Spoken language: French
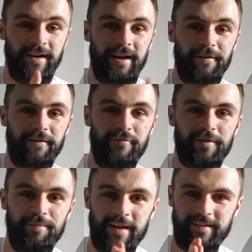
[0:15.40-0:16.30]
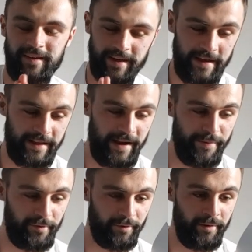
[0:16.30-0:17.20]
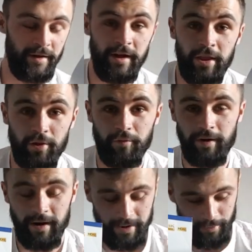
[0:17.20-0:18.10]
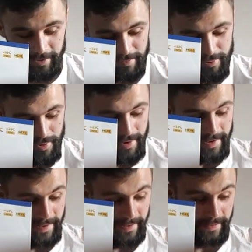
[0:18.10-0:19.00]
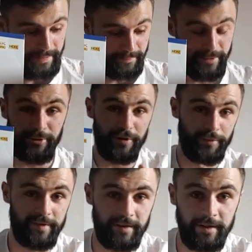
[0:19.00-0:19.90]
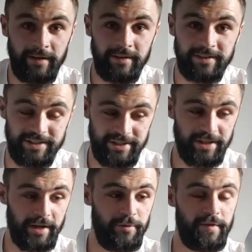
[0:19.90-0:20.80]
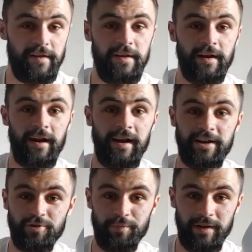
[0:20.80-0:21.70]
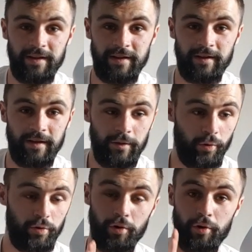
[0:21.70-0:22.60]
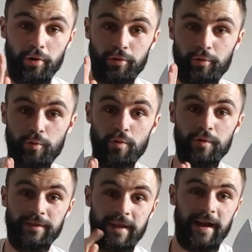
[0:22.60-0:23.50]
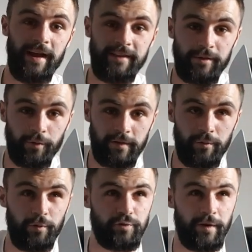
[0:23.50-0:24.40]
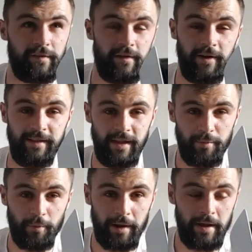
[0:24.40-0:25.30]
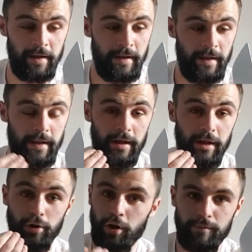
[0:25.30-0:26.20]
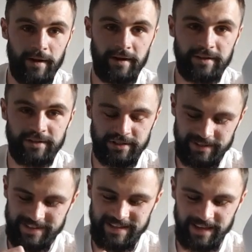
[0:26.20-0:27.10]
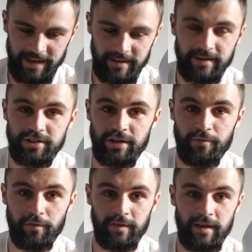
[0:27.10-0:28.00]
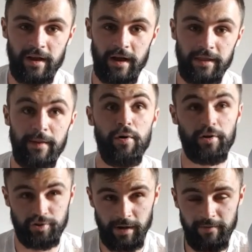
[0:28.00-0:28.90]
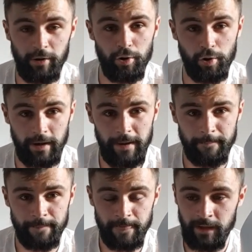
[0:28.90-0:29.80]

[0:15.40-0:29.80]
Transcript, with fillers: La fameuse PS5 qui est à la maison. Donc voilà, contrairement à malheureusement certains, hein, j'ai réussi à la choper. Donc euh, du coup, dès qu'elle a été annoncée, donc je crois que c'était vers l'été à peu près, le lendemain, direct, j'ai foncé. D'abord, je suis allé vers le Leclerc.